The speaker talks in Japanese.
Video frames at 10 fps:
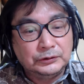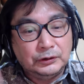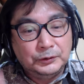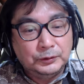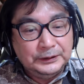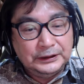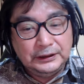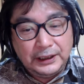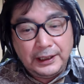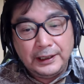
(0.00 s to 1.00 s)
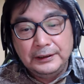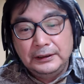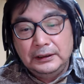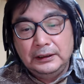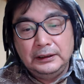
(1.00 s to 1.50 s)
償を求めていて、
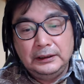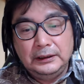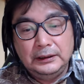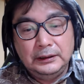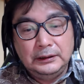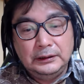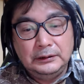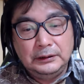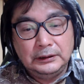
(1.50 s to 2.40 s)
で、